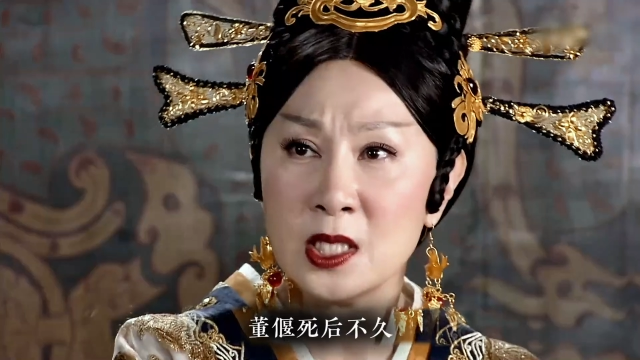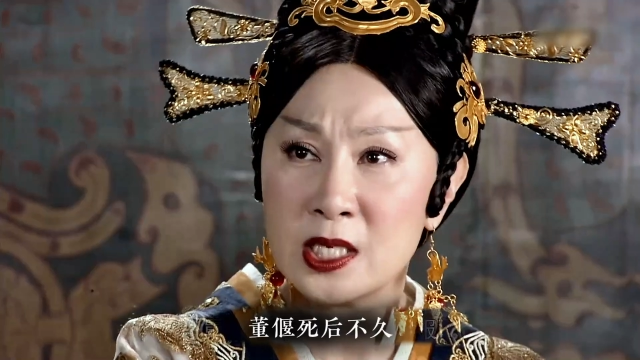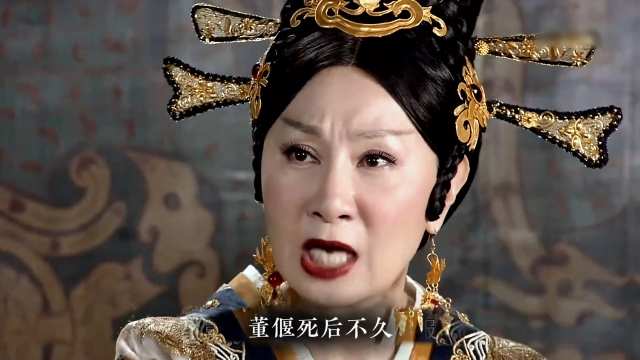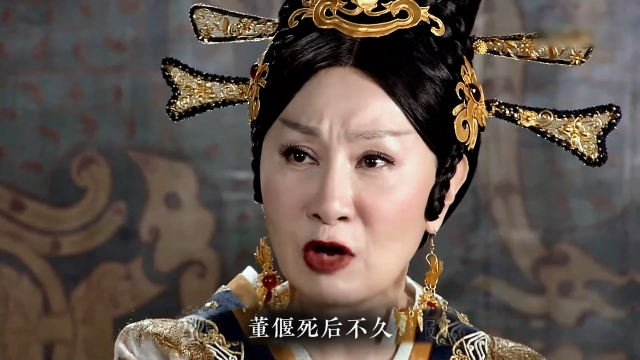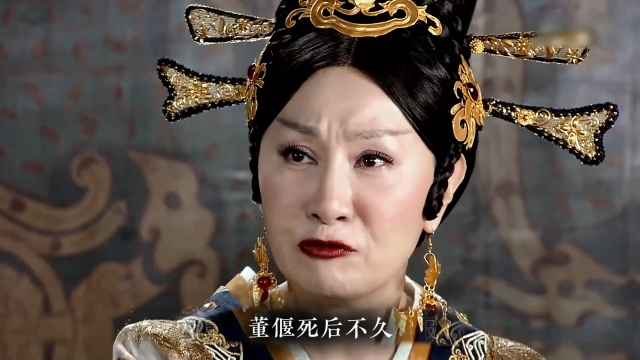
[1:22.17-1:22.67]

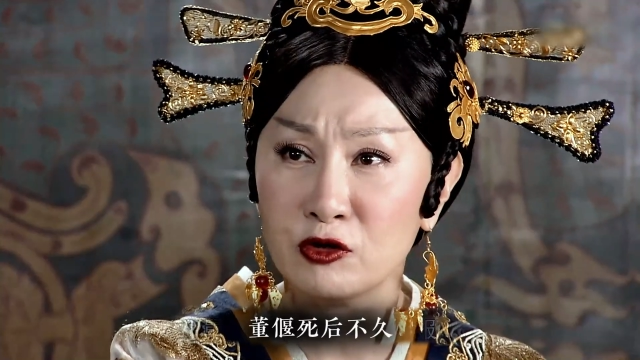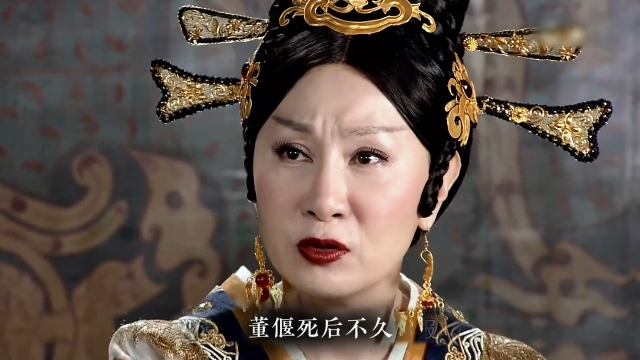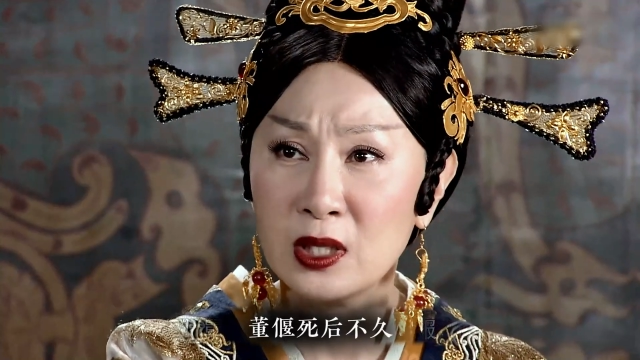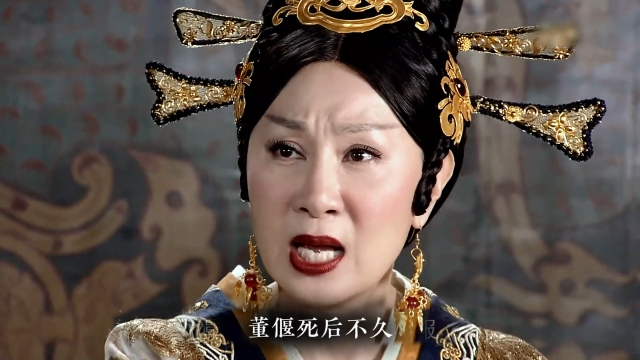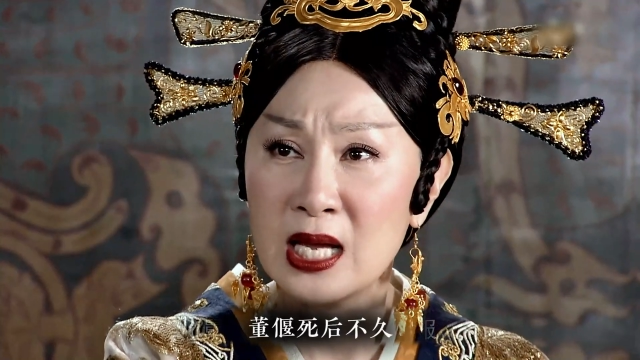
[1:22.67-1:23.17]
董衍
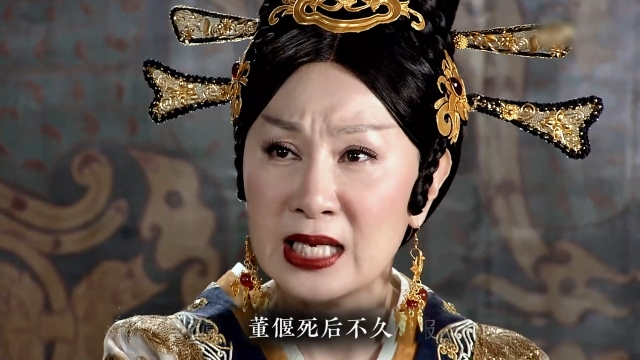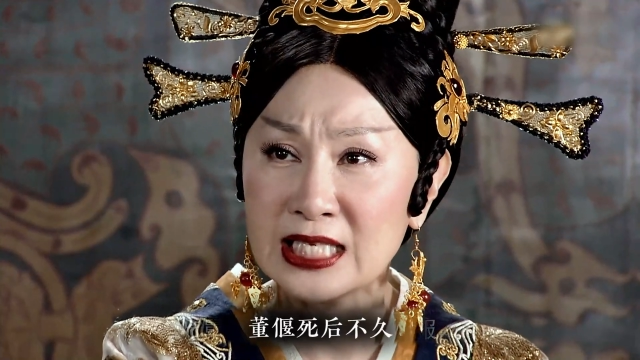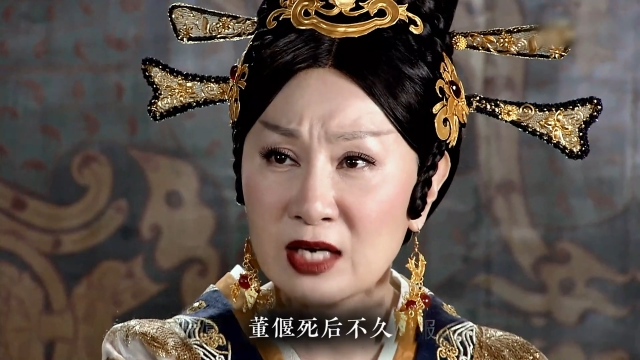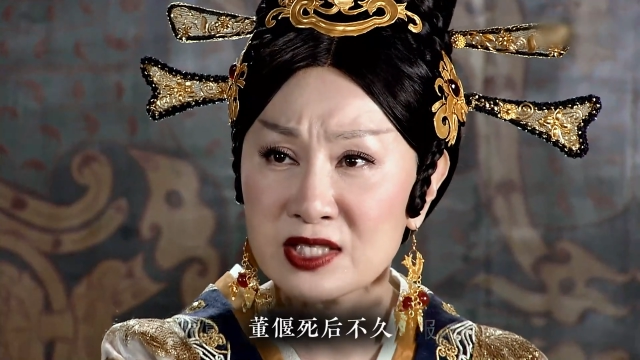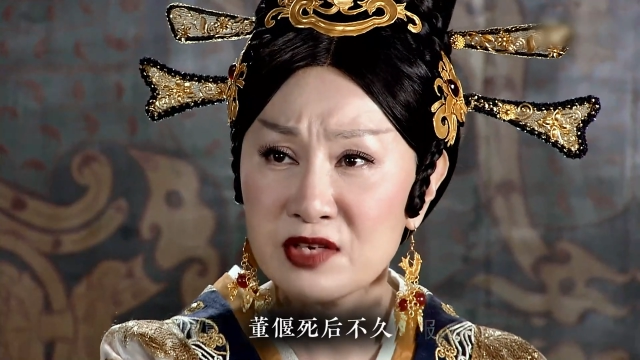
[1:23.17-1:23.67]
死后不久，
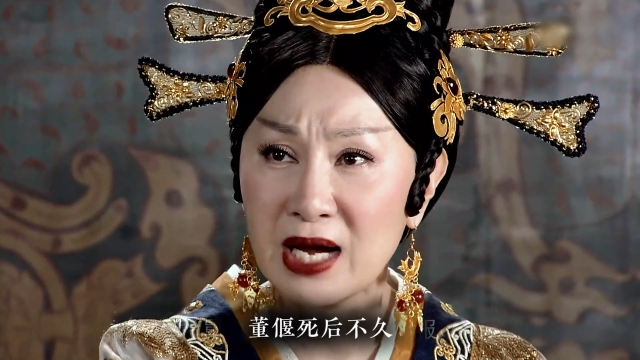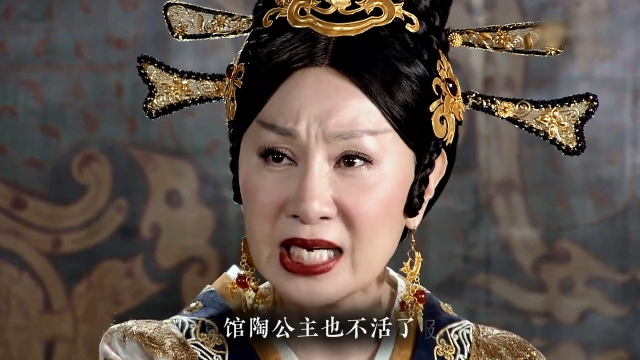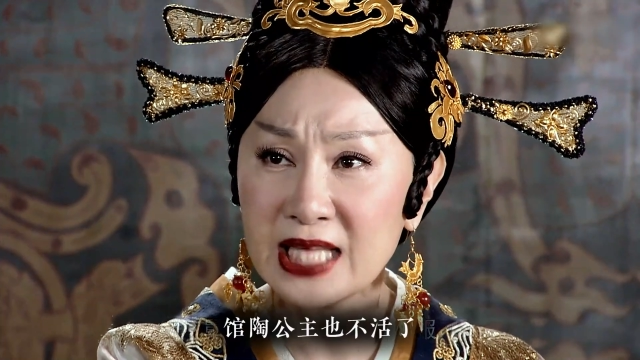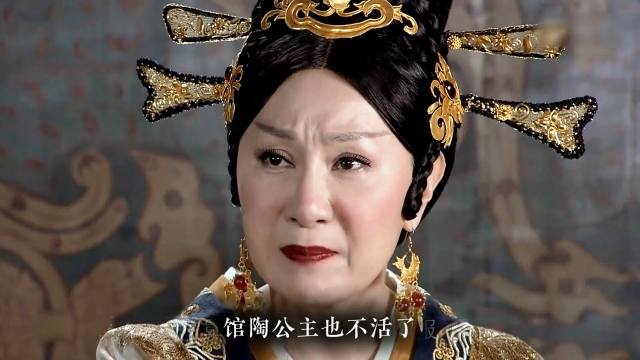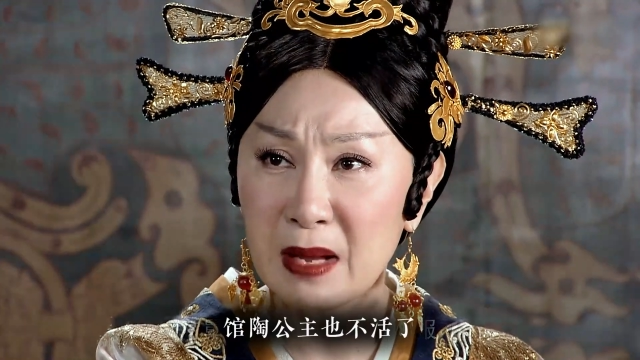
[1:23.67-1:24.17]

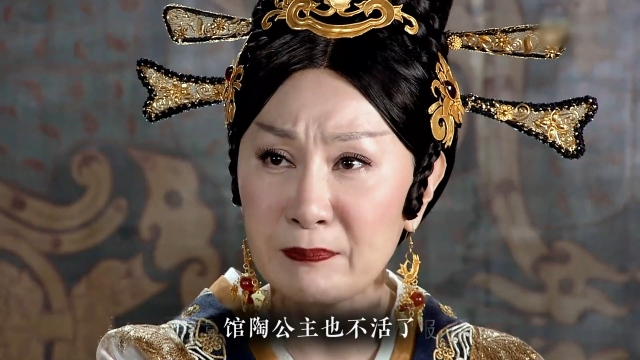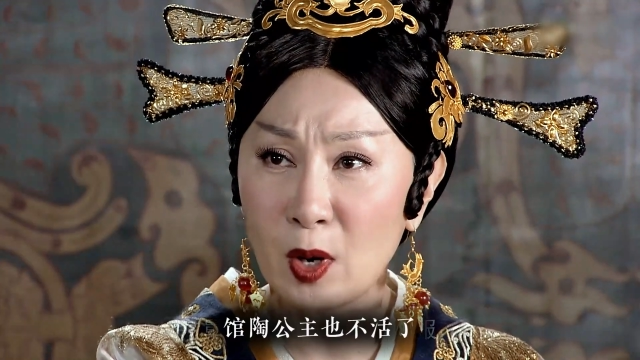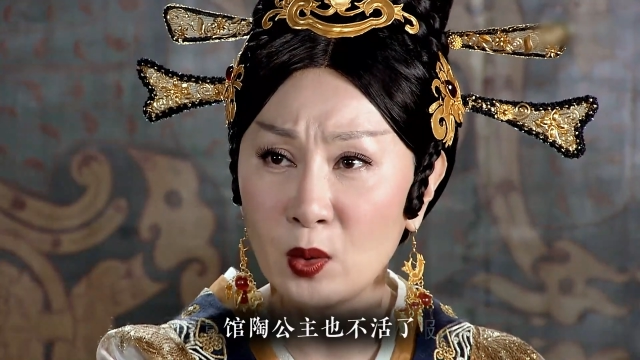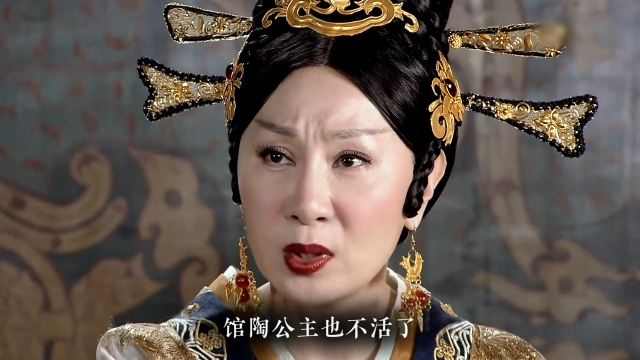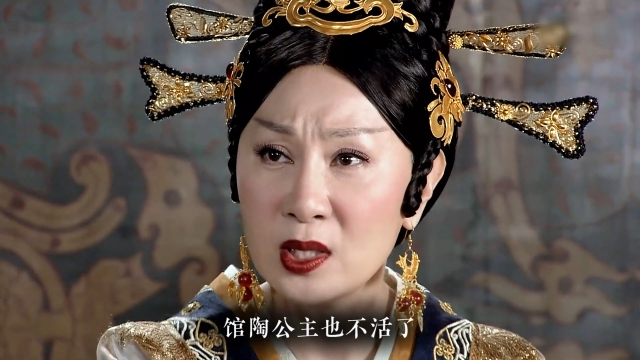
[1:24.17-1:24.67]
馆陶公
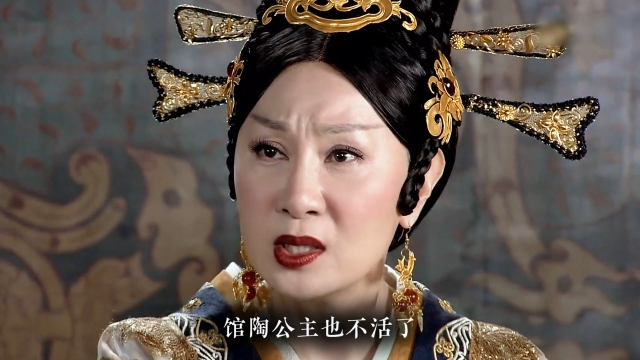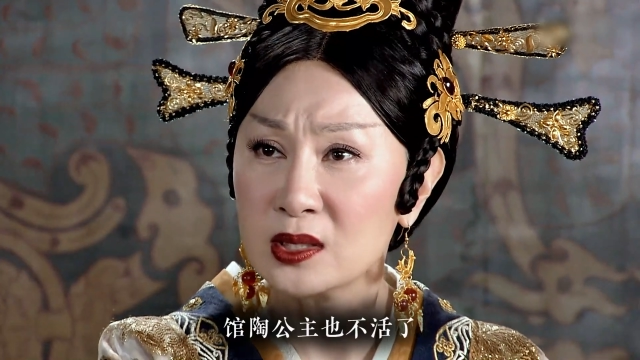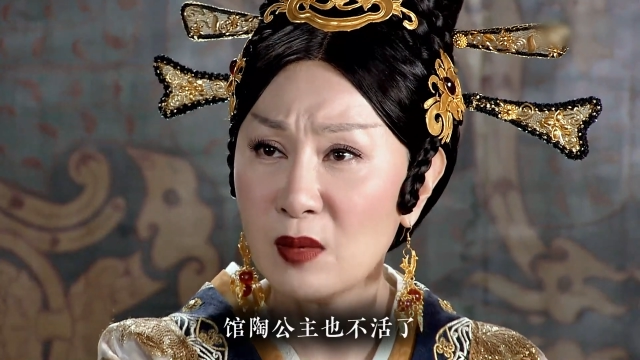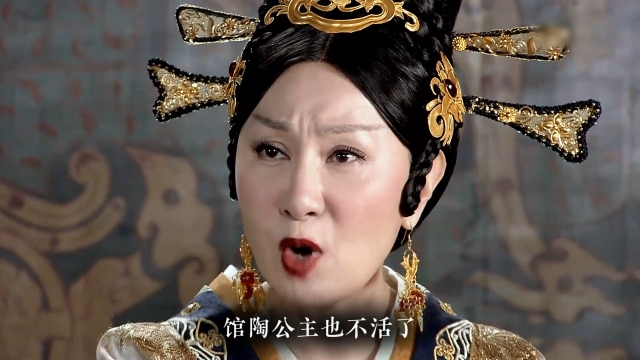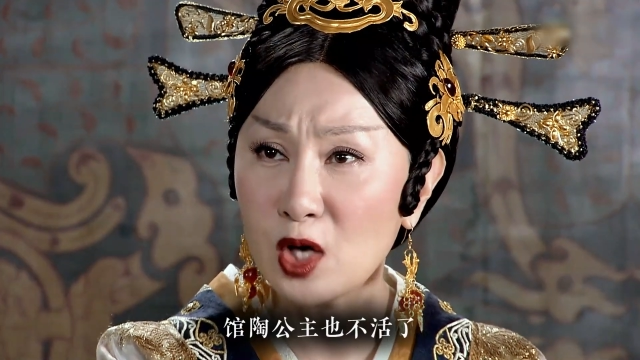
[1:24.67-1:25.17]
主也不
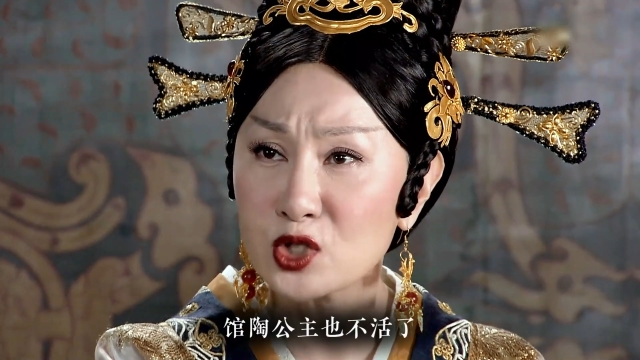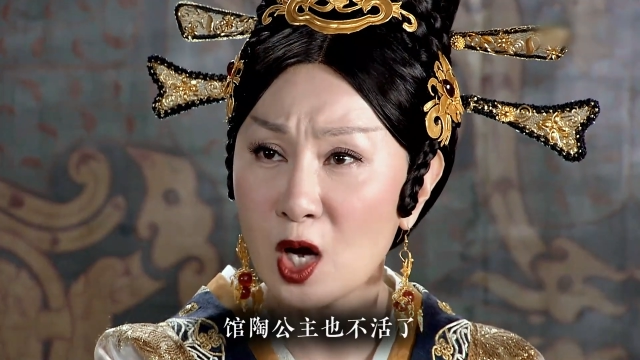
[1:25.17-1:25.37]
活了。